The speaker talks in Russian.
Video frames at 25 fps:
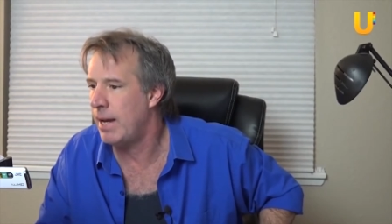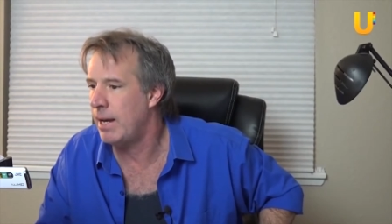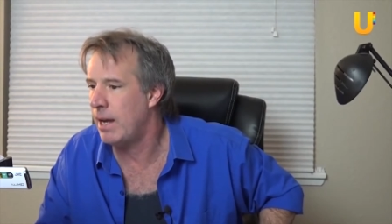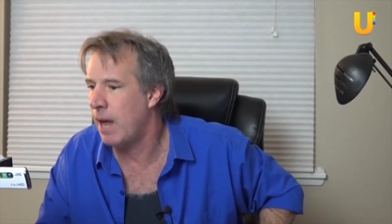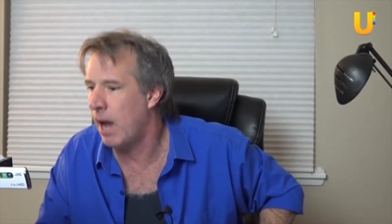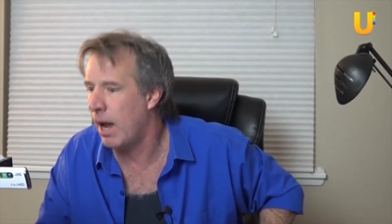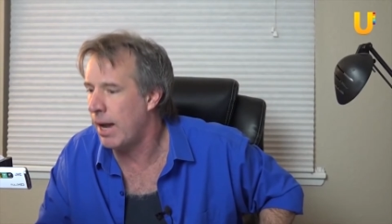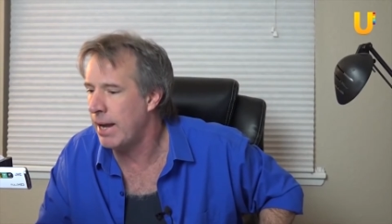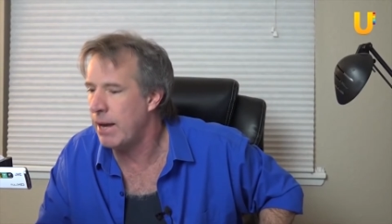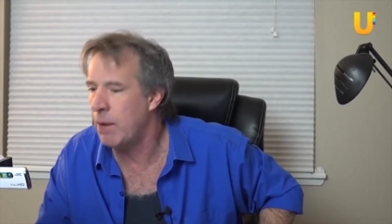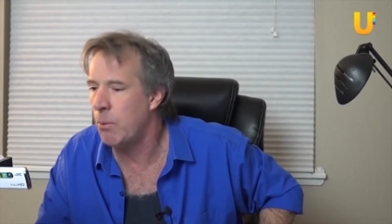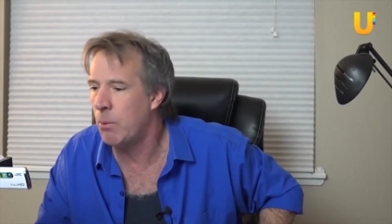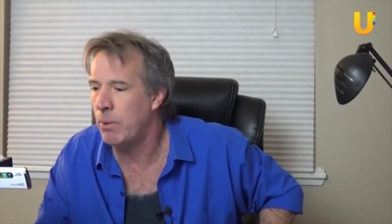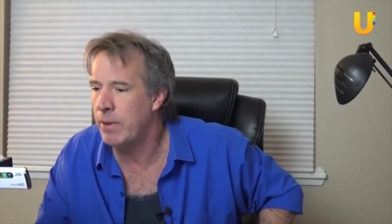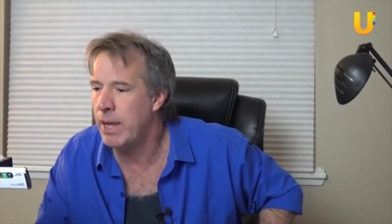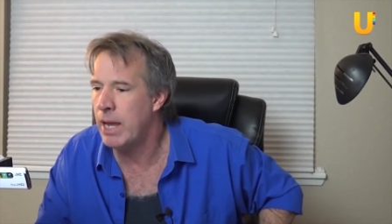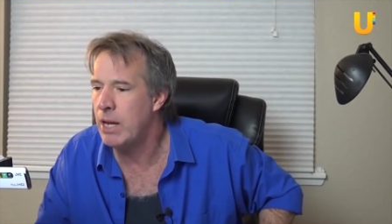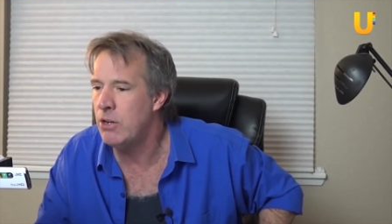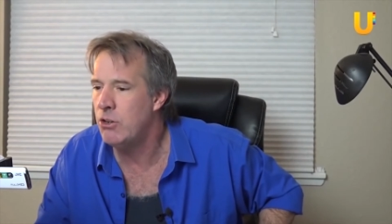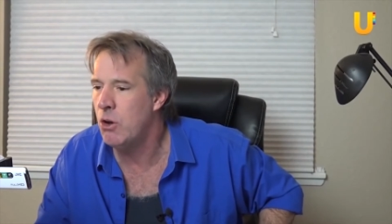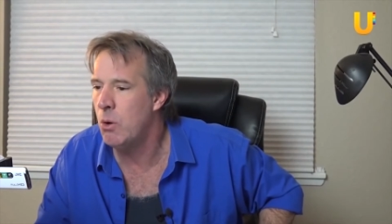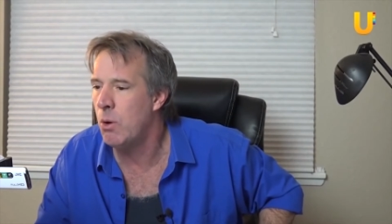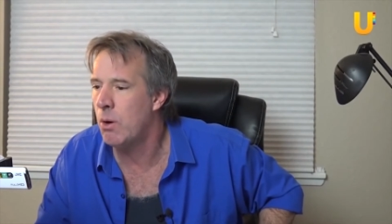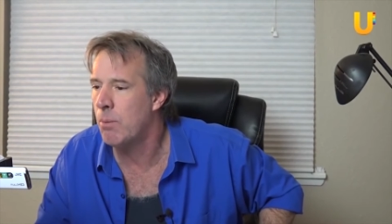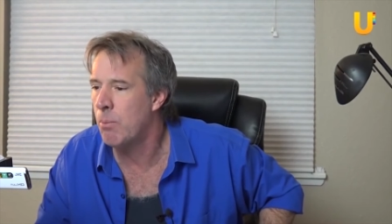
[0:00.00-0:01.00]
из них
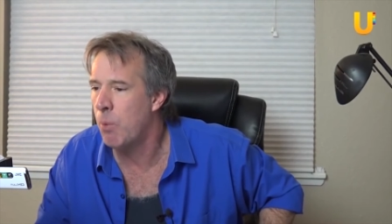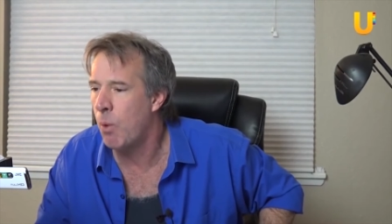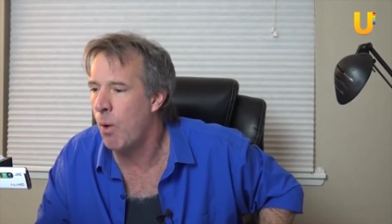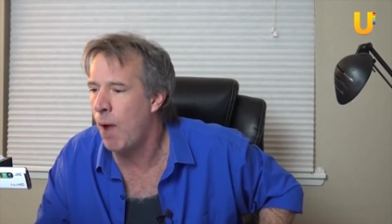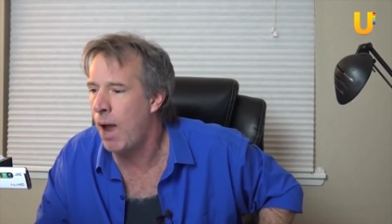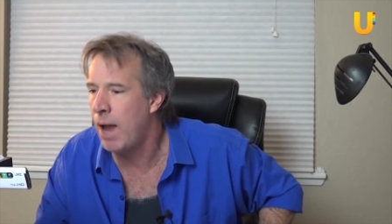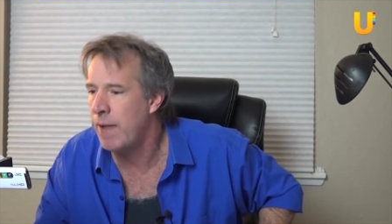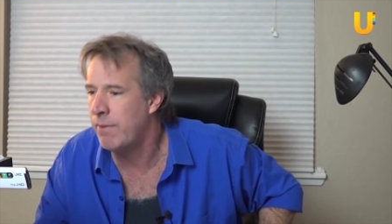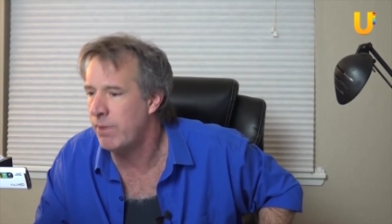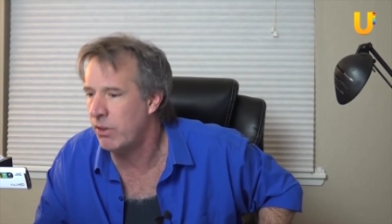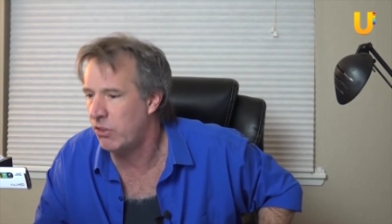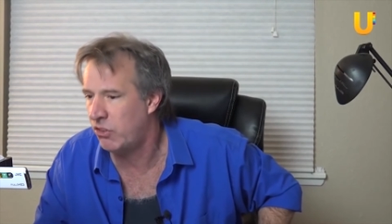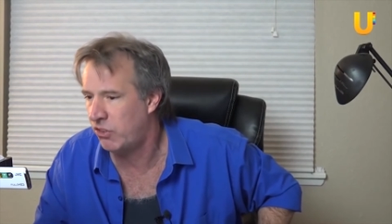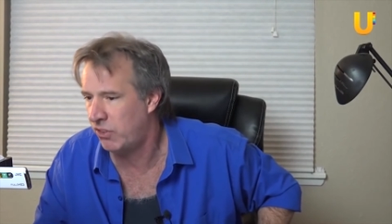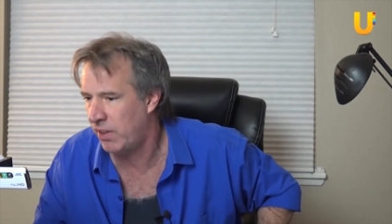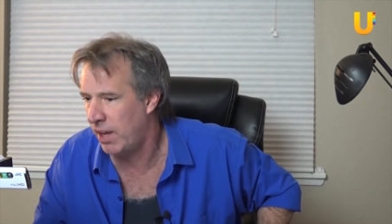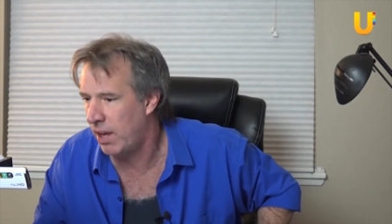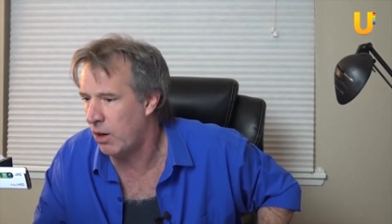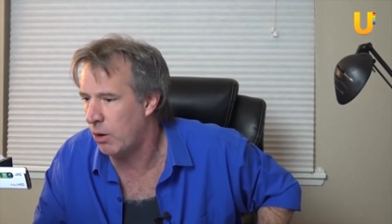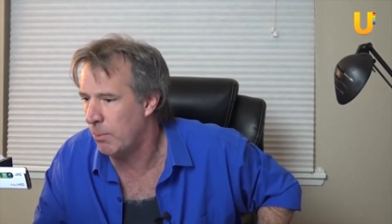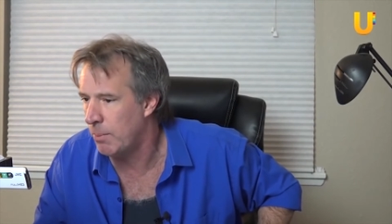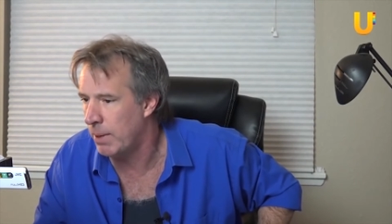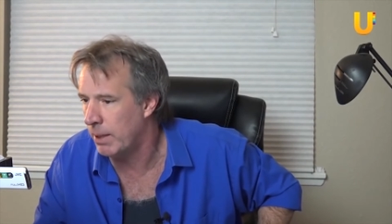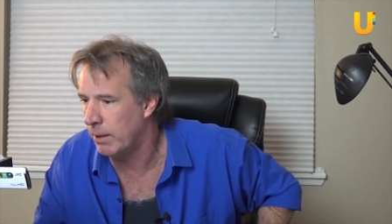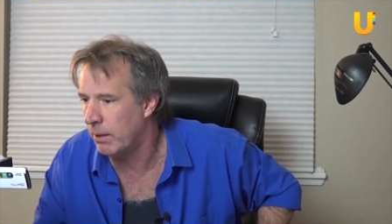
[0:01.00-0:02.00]
развлекательные,
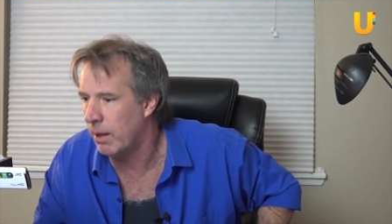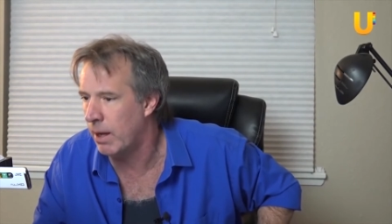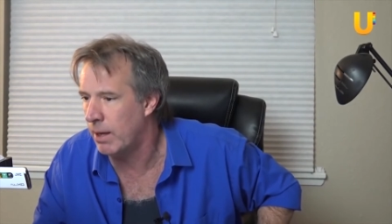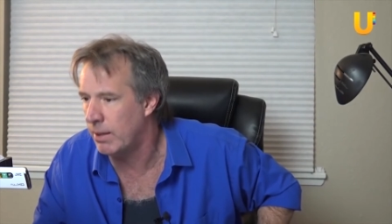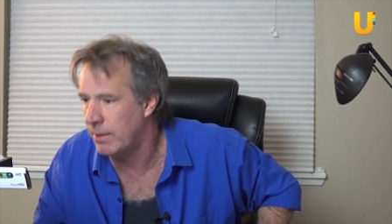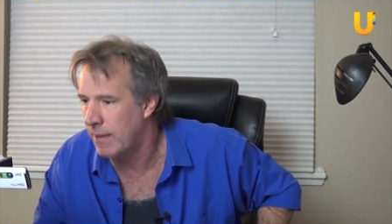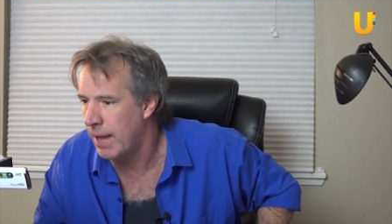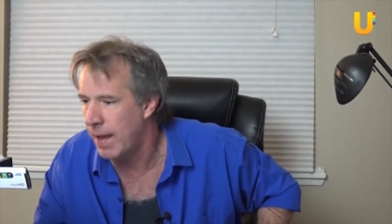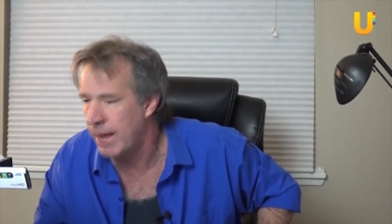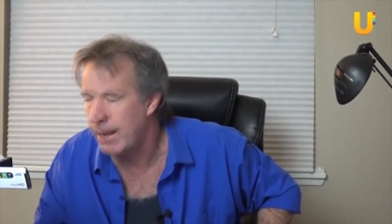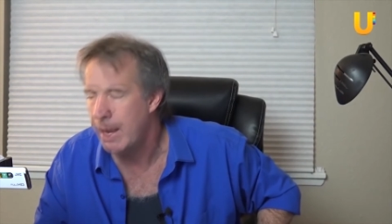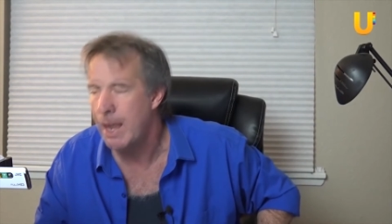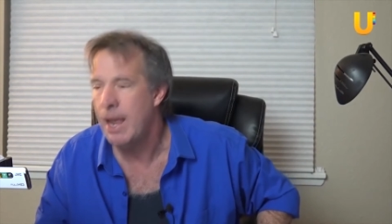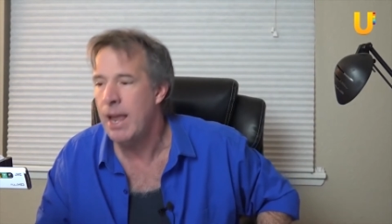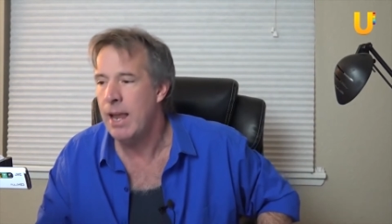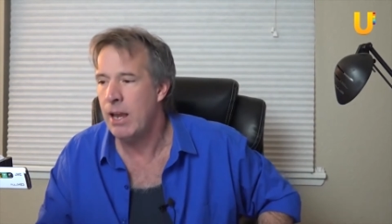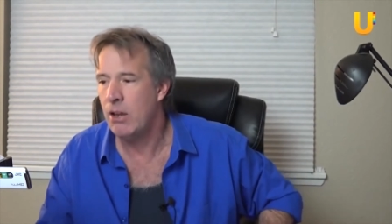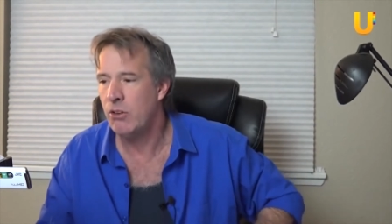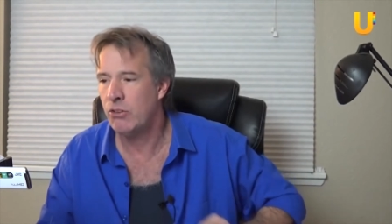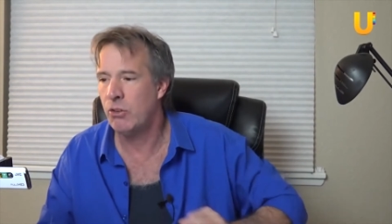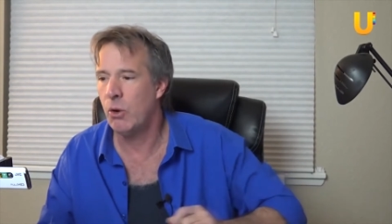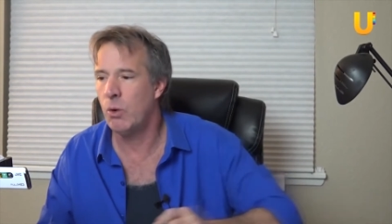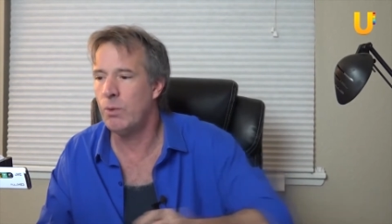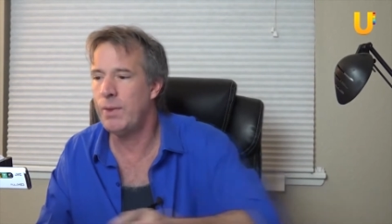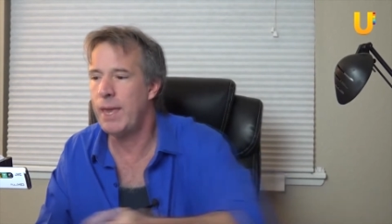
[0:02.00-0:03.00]
либо обучающие
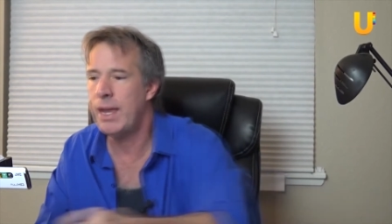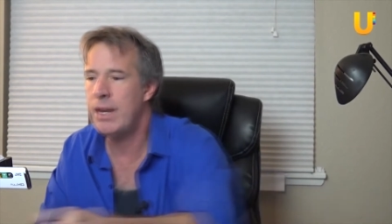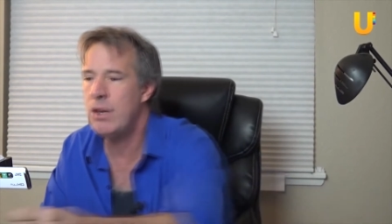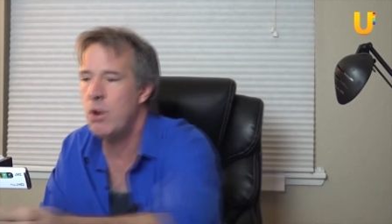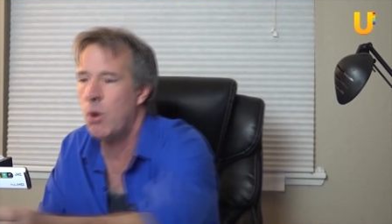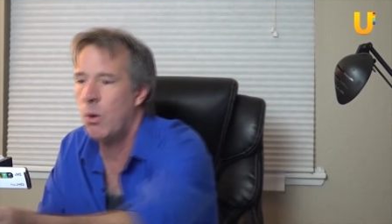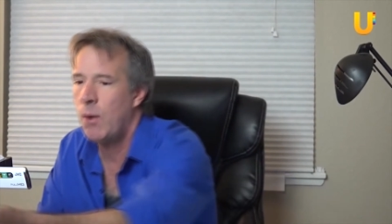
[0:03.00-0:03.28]
материалы.